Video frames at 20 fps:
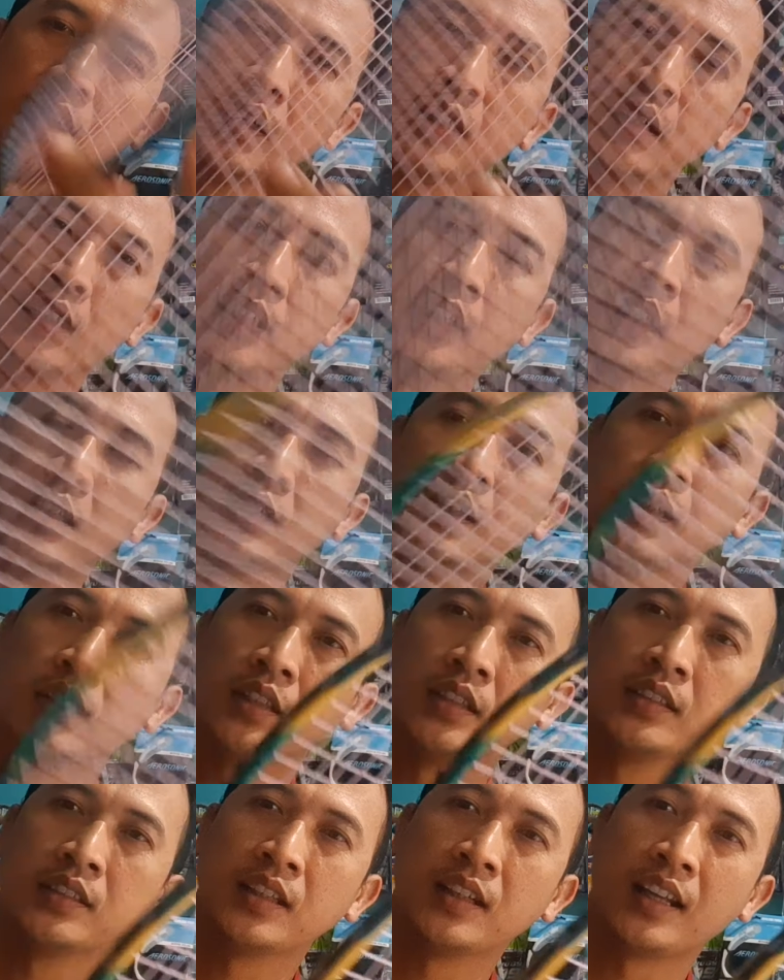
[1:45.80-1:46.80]
Ini
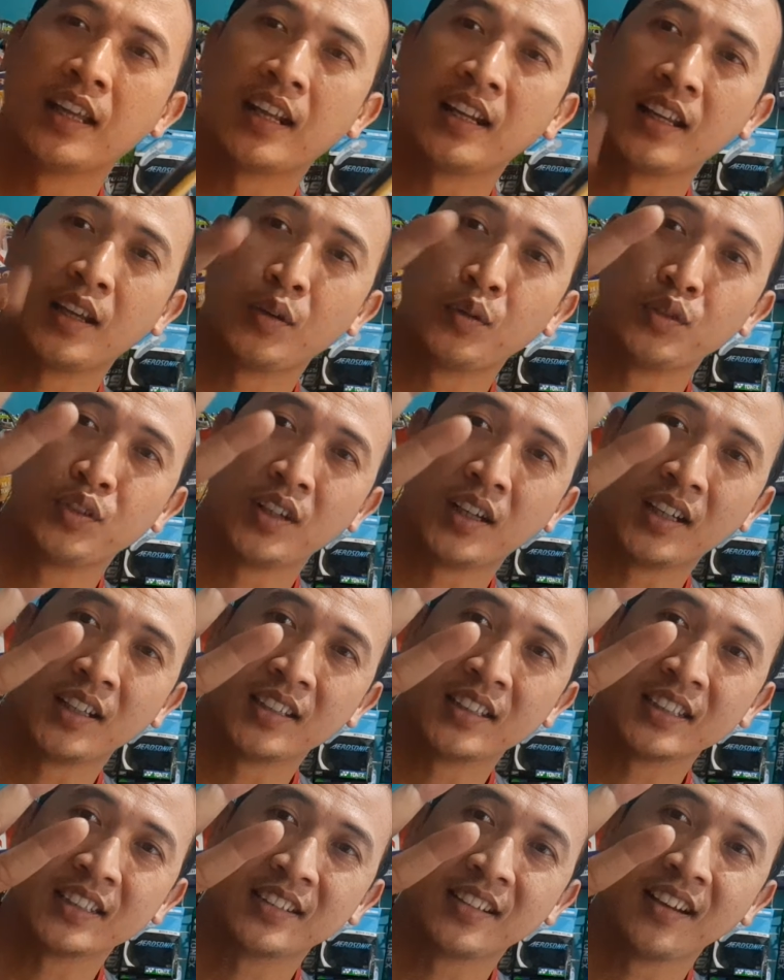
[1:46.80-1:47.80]
nyenar yang udah
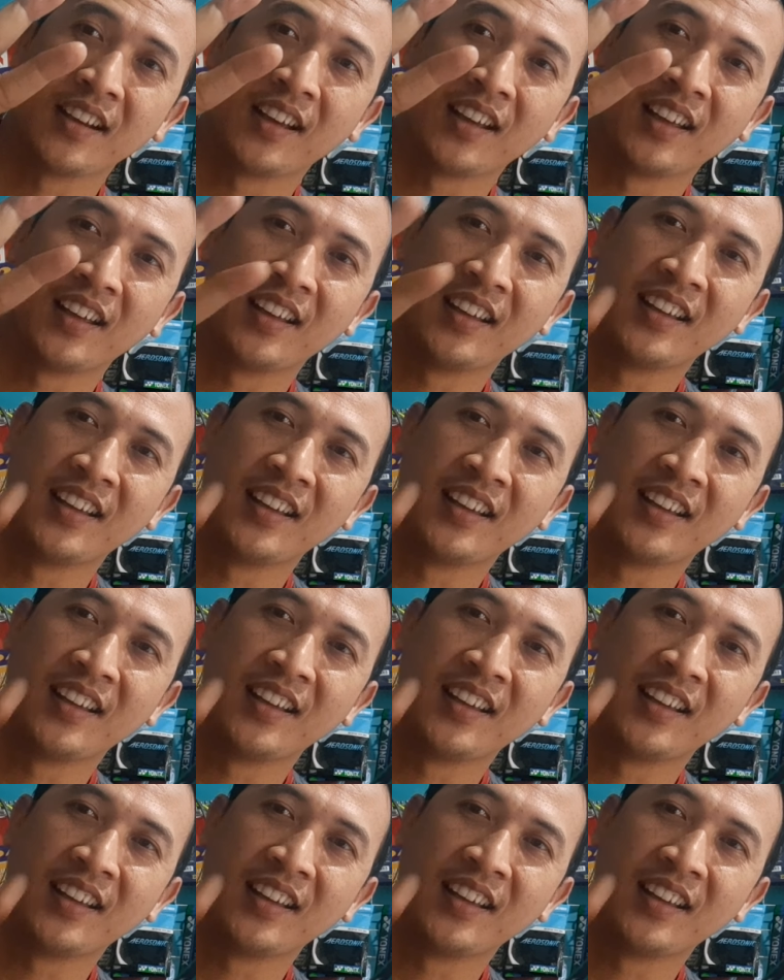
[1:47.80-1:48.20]
ketiga